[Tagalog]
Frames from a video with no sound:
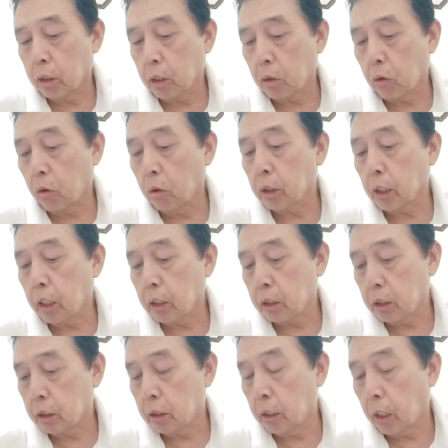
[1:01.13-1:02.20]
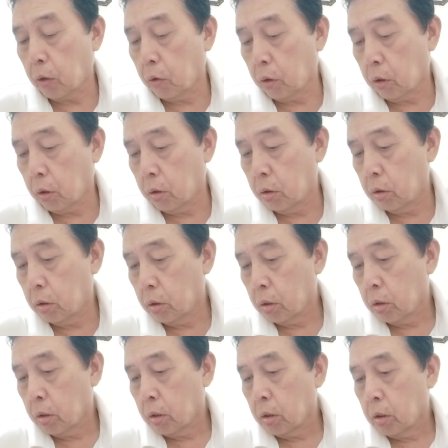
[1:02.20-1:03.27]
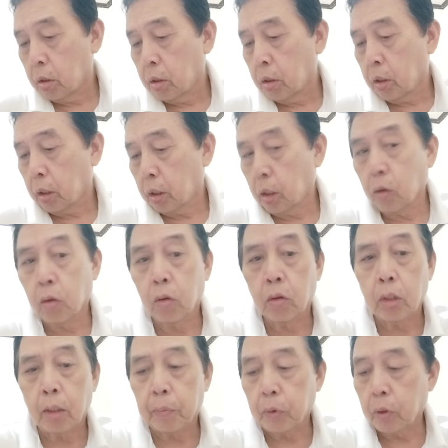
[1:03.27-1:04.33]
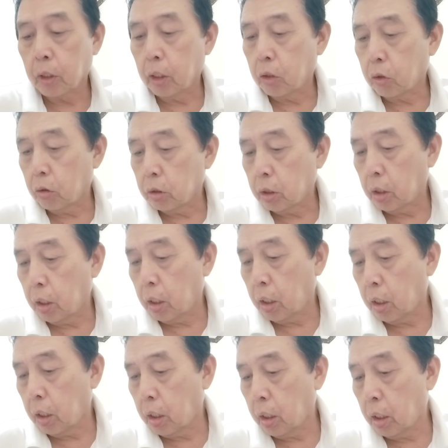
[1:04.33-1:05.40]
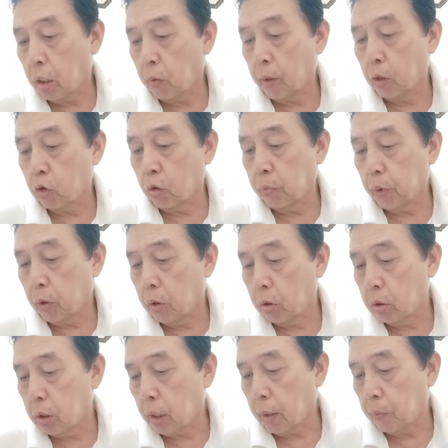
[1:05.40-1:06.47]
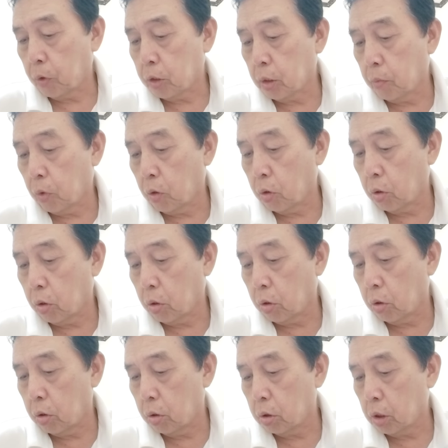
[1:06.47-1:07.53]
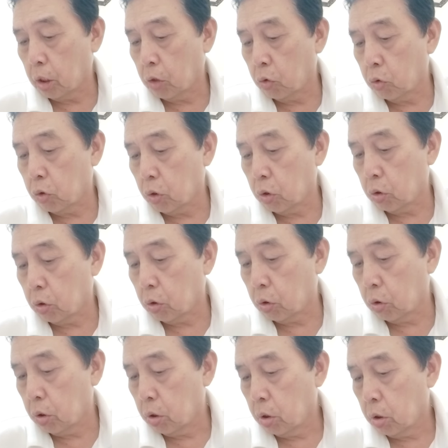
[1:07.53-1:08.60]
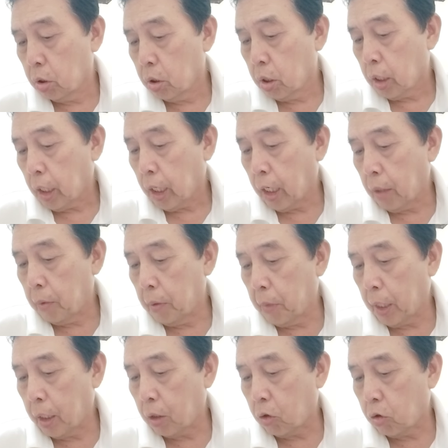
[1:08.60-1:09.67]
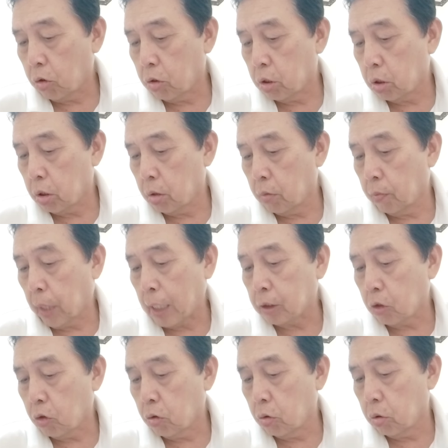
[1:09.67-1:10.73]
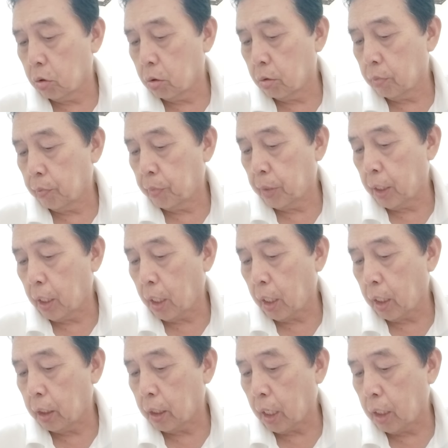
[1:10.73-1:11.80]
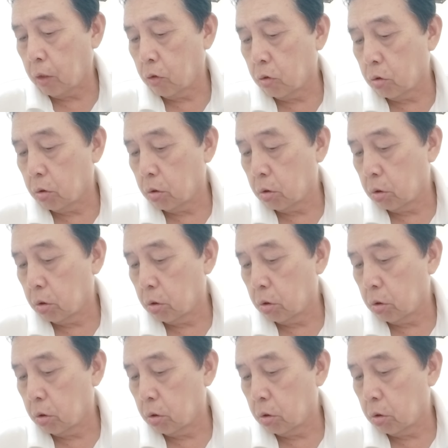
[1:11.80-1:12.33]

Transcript: at Octa Research daw, oh. Ang nangunguna po rito si Erwin Tulpo, tapos si Bongo, Tito Soto, Amy Marcos, Bato, Pia Caetano,